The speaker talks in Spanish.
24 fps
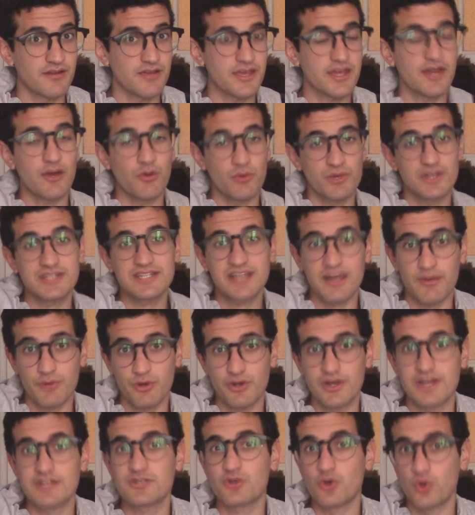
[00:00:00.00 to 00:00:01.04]
que eran unas
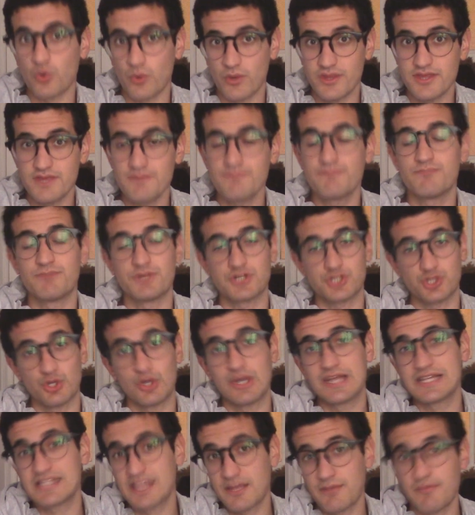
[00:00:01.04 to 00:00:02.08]
cabronas con Wendy? Pues son
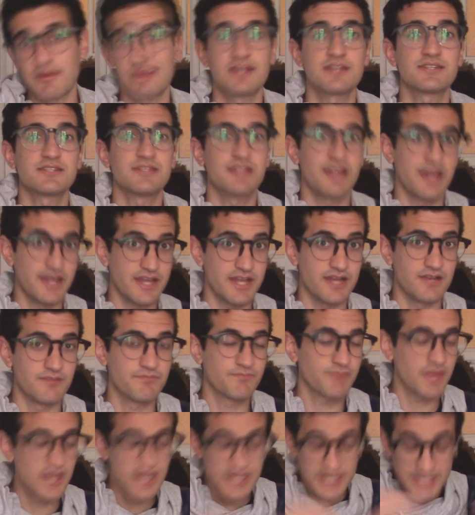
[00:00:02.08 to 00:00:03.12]
las hermanas de Ariel.
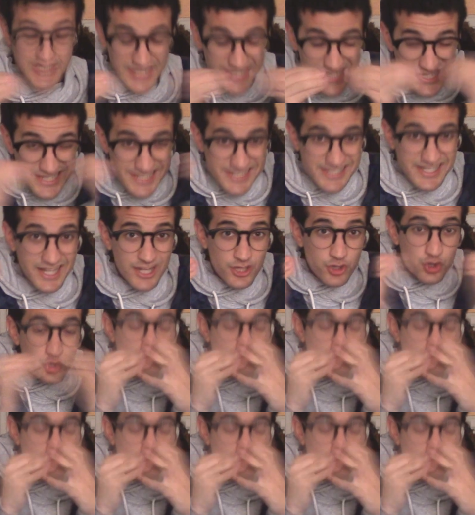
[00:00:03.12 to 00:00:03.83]
Está